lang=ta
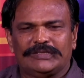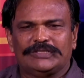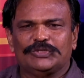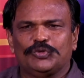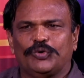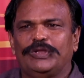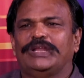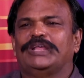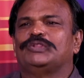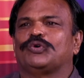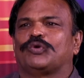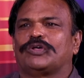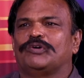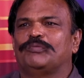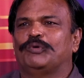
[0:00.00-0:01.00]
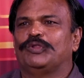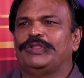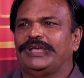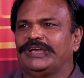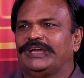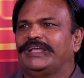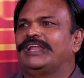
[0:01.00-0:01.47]
அந்த தொழிலை தொடங்கும் போது
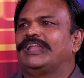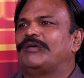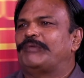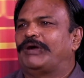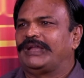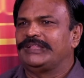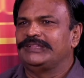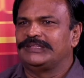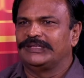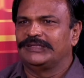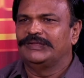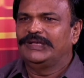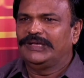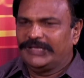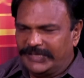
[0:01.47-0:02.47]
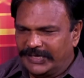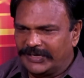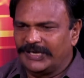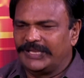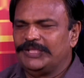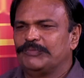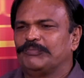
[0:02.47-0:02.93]
எங்களை எல்லாம் அழைத்து
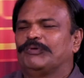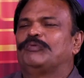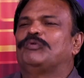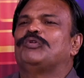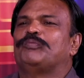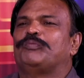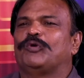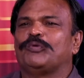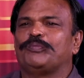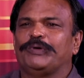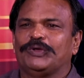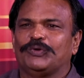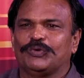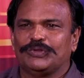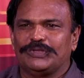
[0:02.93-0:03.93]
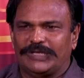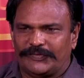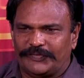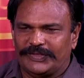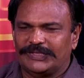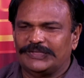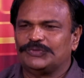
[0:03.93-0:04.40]
எங்களையும் ஒரு பொறுப்பை கொடுத்து
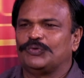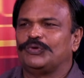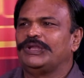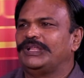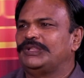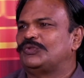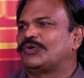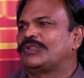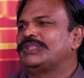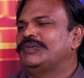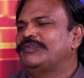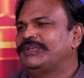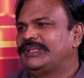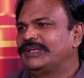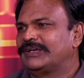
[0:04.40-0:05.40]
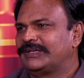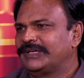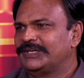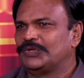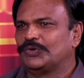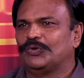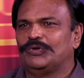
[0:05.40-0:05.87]
அந்த தொழிலை தொடங்கி வைக்க
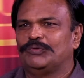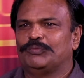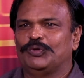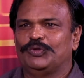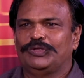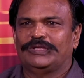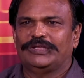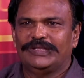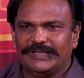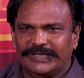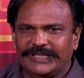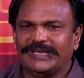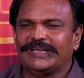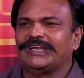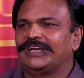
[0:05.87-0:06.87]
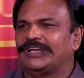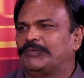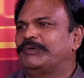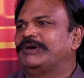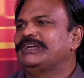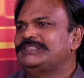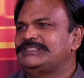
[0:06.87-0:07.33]
கேட்டுக்கொள்ளும் போது இருக்கின்ற
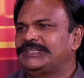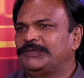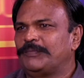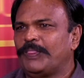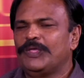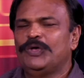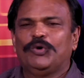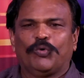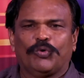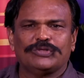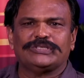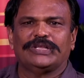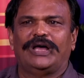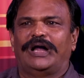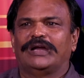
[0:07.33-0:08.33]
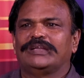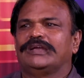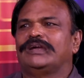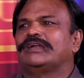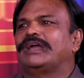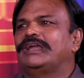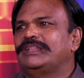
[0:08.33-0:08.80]
மகிழ்ச்சி ஒரு சில
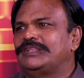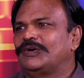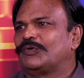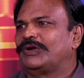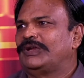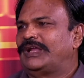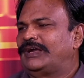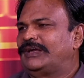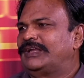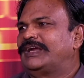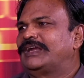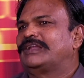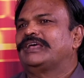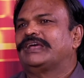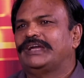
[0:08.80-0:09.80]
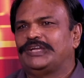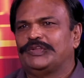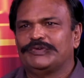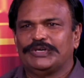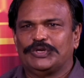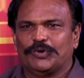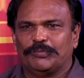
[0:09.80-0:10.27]
ஆண்டுகள் கழித்து அவர்கள் நாங்கள் கடனை
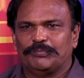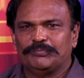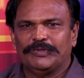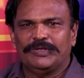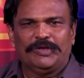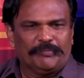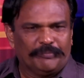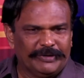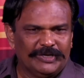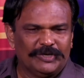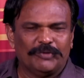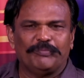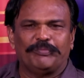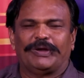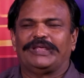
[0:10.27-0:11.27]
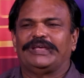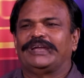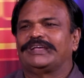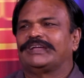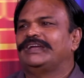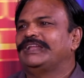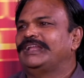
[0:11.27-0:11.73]
கட்டிவிட்டோம் மீண்டும் பல
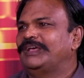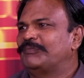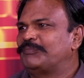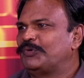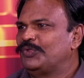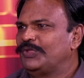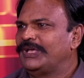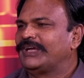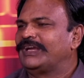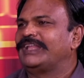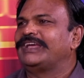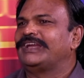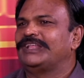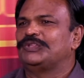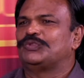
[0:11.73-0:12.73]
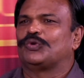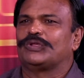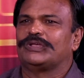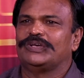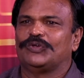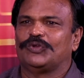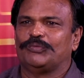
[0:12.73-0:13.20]
இடங்களிலே புதிய கிளைகளை
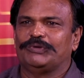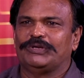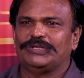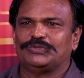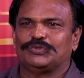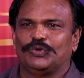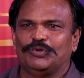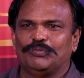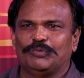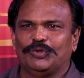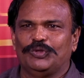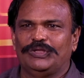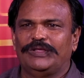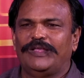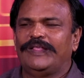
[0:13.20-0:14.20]
தொடங்குகிறோம் என்று சொல்லும்போது